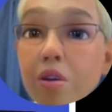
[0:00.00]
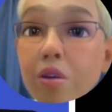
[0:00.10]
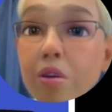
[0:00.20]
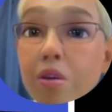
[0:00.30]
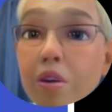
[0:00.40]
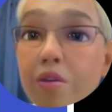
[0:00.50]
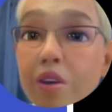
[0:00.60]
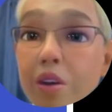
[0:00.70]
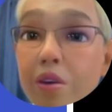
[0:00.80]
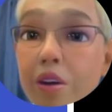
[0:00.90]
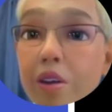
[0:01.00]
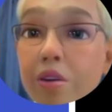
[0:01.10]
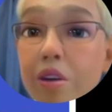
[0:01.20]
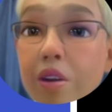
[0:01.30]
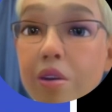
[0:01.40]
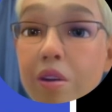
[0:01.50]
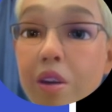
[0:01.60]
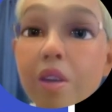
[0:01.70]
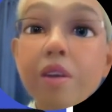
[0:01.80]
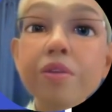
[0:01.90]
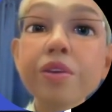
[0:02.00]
ここをやっぱり触らないといですかね。